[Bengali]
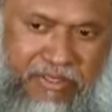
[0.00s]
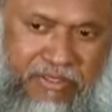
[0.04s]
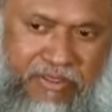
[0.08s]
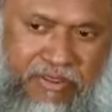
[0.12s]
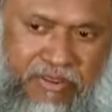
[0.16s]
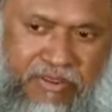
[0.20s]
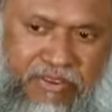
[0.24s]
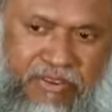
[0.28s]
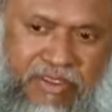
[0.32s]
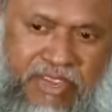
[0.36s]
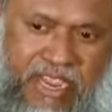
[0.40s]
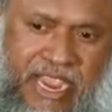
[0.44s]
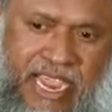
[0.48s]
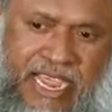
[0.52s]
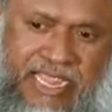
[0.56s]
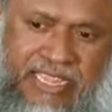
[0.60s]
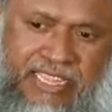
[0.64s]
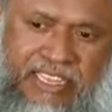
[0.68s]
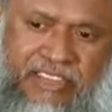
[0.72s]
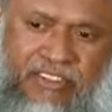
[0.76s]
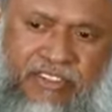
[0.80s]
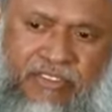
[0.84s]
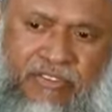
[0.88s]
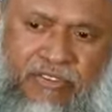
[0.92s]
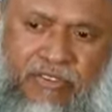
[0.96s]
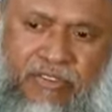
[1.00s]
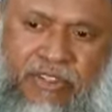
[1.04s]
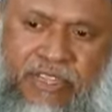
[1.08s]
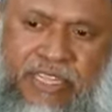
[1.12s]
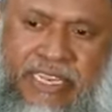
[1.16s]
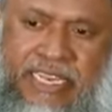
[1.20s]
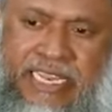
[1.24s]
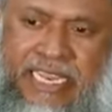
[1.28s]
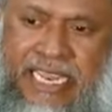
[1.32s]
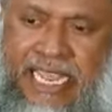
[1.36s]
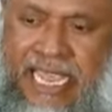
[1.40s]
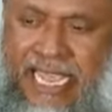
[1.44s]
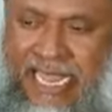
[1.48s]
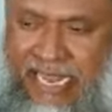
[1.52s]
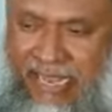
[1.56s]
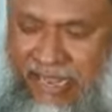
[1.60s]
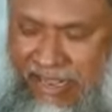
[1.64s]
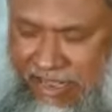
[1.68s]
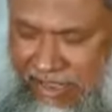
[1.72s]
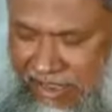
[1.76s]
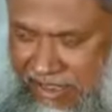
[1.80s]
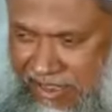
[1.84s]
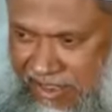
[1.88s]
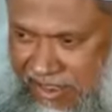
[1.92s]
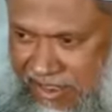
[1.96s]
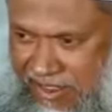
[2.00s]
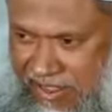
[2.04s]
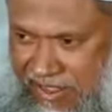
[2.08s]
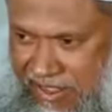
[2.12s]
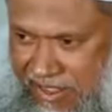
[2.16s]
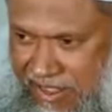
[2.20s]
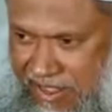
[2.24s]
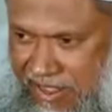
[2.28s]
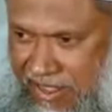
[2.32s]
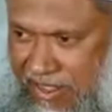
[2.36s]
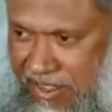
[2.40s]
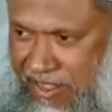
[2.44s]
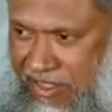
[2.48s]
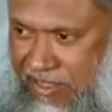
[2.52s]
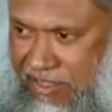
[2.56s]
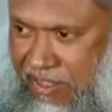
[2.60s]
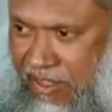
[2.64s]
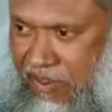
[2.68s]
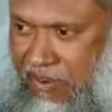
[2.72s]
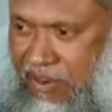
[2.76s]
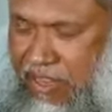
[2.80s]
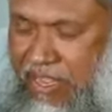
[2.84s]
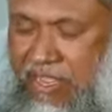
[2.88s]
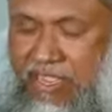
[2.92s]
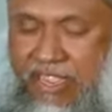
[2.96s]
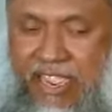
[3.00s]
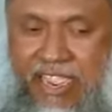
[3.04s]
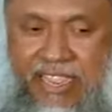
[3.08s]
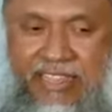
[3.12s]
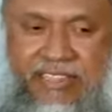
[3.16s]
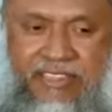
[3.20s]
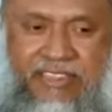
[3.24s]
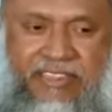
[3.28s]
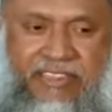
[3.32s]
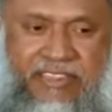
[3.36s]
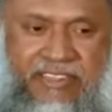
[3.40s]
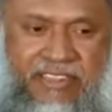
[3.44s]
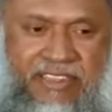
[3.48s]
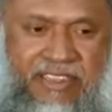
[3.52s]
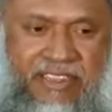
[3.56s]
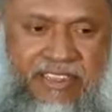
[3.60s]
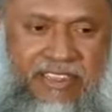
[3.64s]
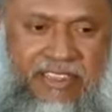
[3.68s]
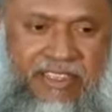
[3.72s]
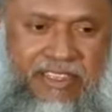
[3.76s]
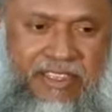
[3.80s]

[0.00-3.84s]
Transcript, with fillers: তো সেই হাদিস যদি নেন তাহলে এই হাদিসে